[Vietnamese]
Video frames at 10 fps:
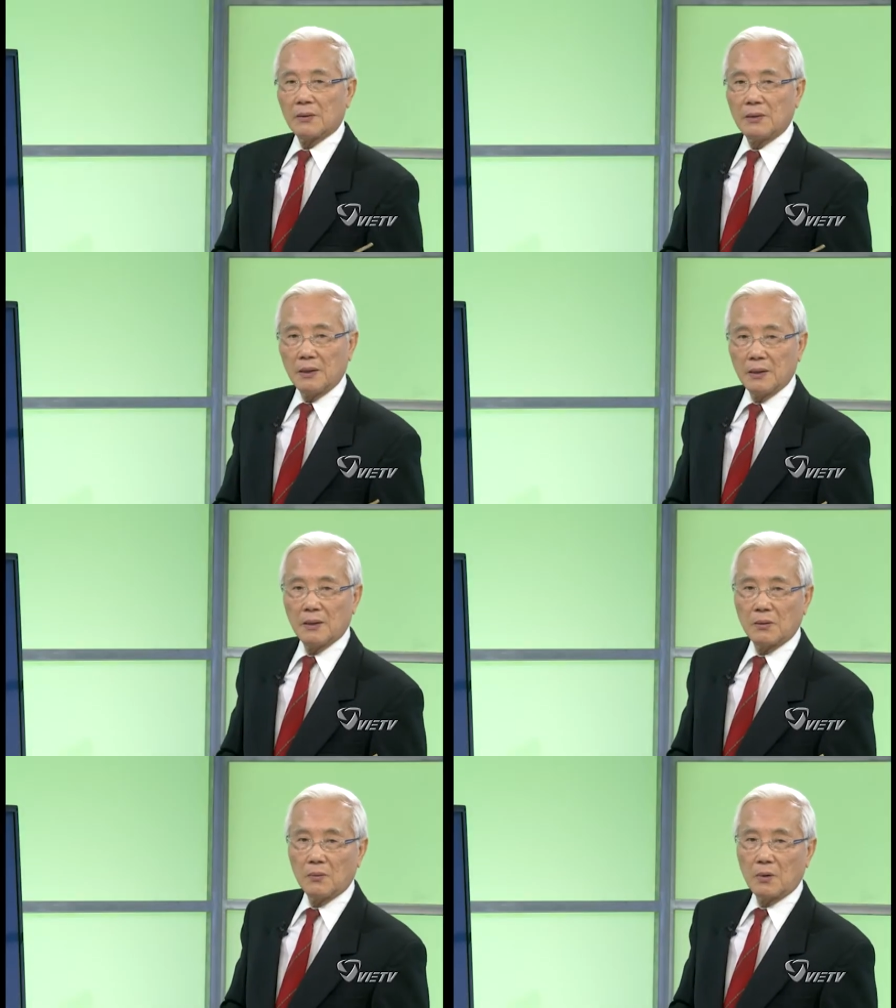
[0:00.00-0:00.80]
trĩ
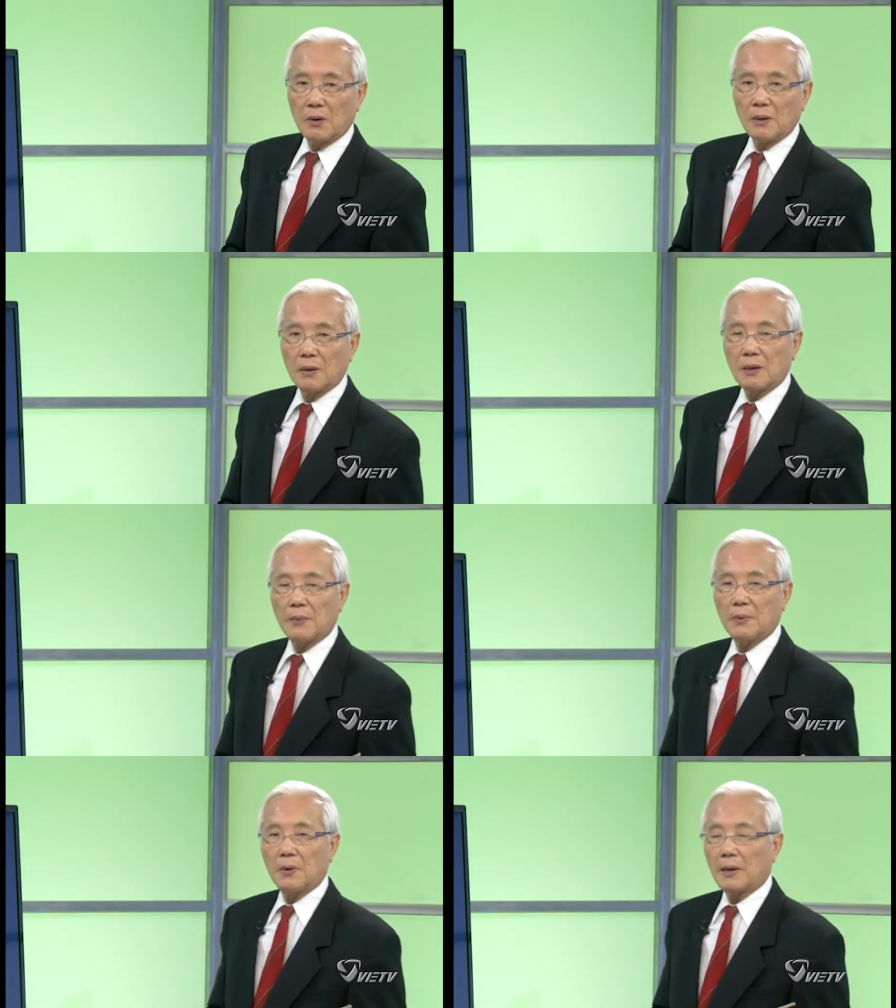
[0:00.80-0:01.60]
nó cũng có những cái
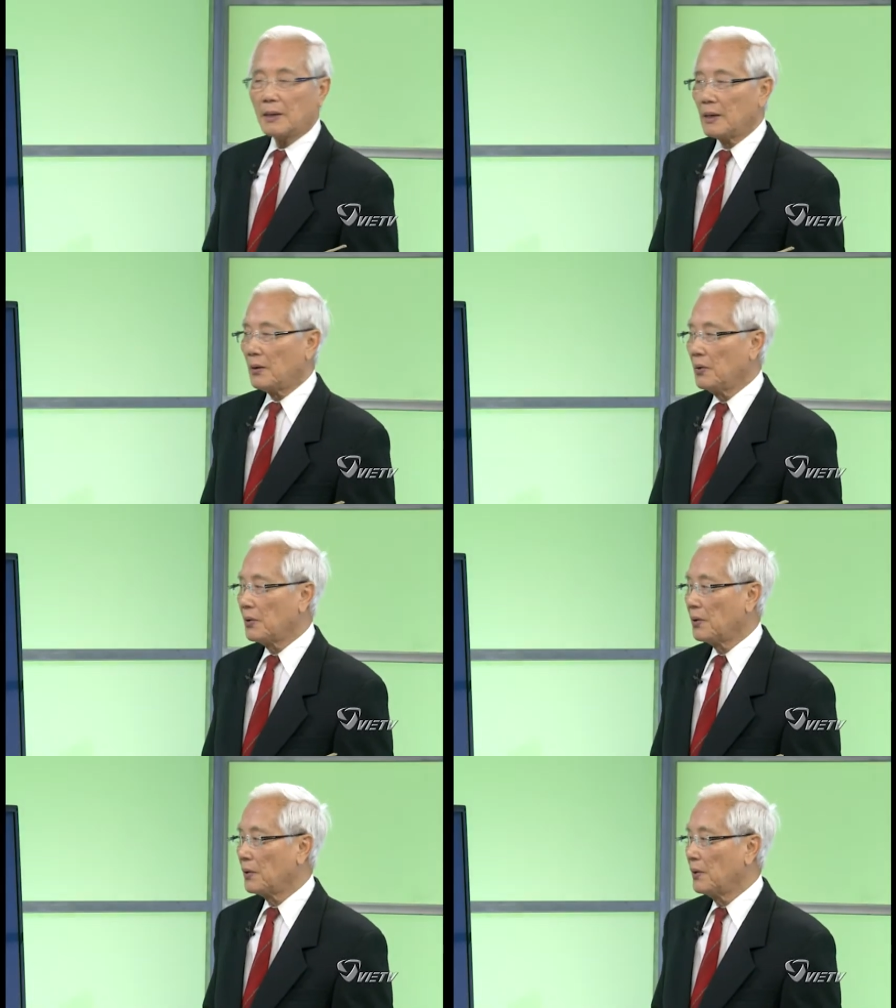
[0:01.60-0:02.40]
cấp độ khác nhau
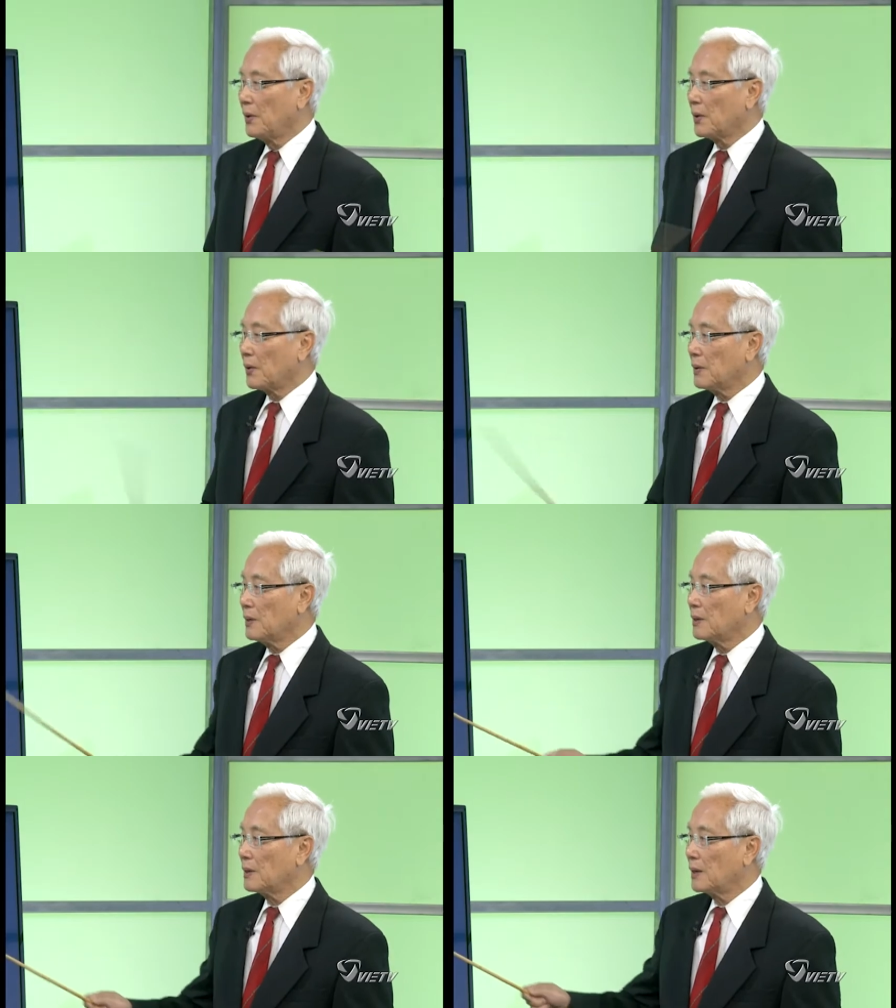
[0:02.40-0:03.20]
có
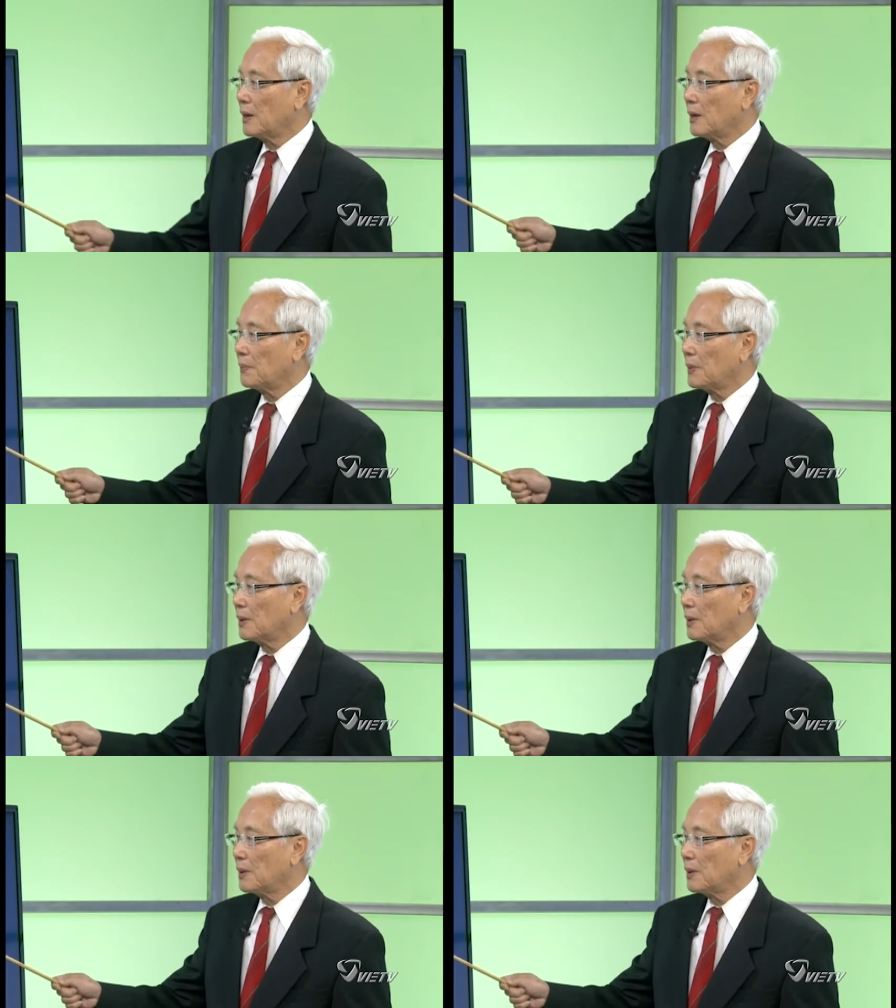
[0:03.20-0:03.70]
những cái trường hợp mà